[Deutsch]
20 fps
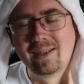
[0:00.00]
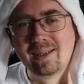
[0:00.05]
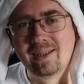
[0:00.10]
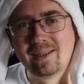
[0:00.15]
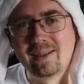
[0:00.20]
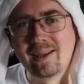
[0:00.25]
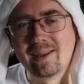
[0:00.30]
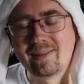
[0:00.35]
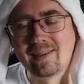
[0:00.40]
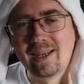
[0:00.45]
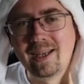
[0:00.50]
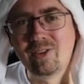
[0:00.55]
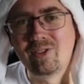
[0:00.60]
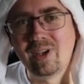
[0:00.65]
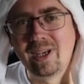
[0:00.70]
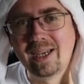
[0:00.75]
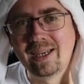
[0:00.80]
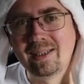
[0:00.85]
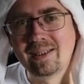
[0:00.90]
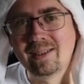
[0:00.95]
dass
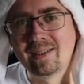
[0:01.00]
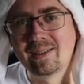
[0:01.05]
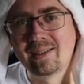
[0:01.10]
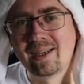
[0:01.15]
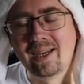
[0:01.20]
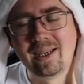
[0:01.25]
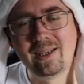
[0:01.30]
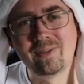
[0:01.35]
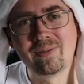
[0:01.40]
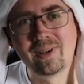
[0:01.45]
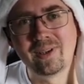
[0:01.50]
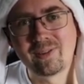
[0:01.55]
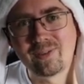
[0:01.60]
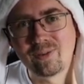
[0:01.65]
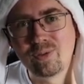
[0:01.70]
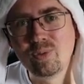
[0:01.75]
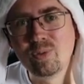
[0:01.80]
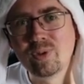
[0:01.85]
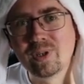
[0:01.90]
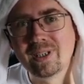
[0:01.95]
AJN eigentlich
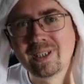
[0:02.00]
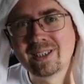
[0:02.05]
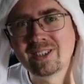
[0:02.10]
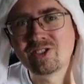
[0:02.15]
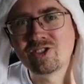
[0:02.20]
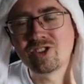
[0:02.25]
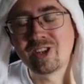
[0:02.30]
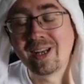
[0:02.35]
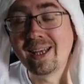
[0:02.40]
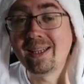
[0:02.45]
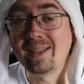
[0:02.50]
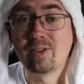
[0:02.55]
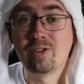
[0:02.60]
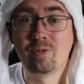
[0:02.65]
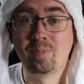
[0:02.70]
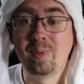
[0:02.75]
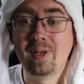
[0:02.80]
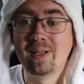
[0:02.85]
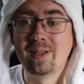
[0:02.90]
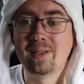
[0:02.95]
fast nur schlechte
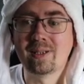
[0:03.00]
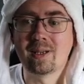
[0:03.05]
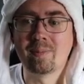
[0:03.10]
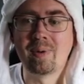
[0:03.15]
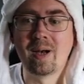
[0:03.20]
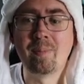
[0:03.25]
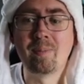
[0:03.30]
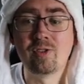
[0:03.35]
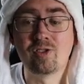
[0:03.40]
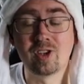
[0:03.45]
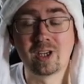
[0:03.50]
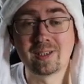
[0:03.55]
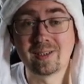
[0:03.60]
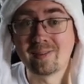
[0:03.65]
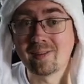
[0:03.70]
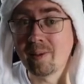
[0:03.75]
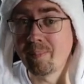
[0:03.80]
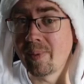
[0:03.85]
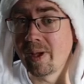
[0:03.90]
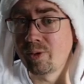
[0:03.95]
Spiele gepublished hat. Es
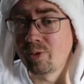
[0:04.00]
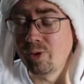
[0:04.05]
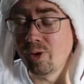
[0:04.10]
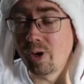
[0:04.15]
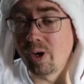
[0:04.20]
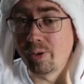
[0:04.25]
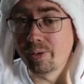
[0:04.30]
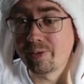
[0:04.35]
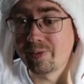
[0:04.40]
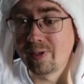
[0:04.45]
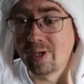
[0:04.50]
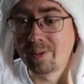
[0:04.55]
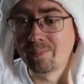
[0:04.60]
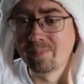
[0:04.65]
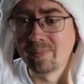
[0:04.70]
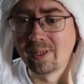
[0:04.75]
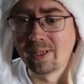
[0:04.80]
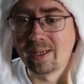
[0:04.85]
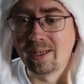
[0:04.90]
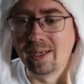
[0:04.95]
gibt natürlich auch Ausnahmen,
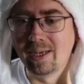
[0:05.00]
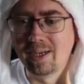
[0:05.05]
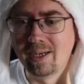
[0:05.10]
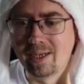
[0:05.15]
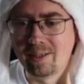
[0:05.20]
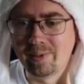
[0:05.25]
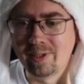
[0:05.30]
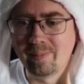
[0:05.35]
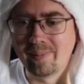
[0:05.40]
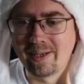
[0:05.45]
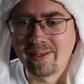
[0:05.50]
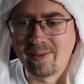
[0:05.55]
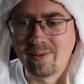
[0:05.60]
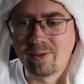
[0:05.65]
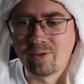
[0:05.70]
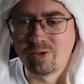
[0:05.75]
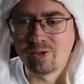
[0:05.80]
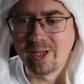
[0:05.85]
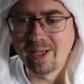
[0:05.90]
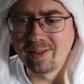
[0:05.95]
klar, aber die meisten
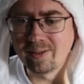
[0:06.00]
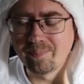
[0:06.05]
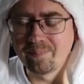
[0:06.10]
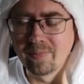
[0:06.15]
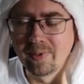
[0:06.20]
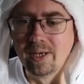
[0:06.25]
sind schlecht.